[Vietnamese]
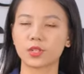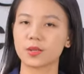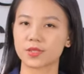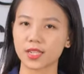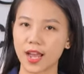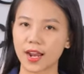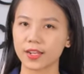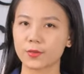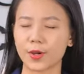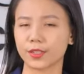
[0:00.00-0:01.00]
Một điểm rất
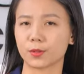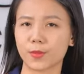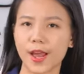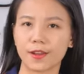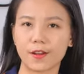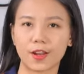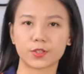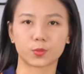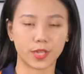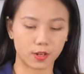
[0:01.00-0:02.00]
hay của hệ thống này đó
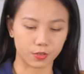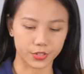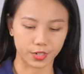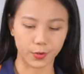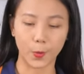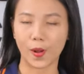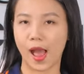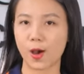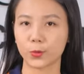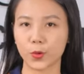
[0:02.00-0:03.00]
là chúng ta có chế độ
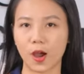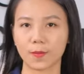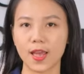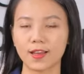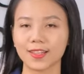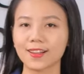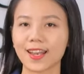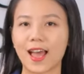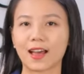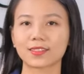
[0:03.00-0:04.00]
Auto Off, tức
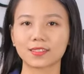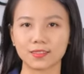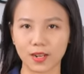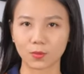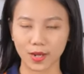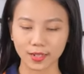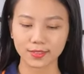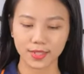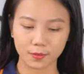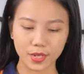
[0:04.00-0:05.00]
là tự động ngắt
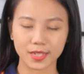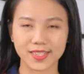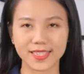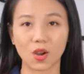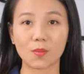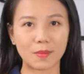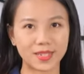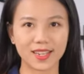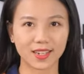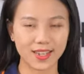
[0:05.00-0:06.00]
thiết bị sau ba
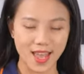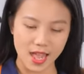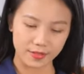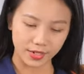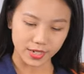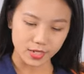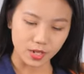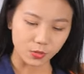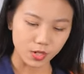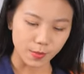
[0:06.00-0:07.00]
mươi giây. Và khi
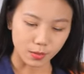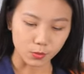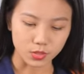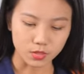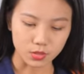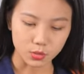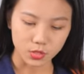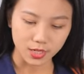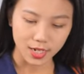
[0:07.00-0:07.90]
nếu như các bạn muốn sử dụng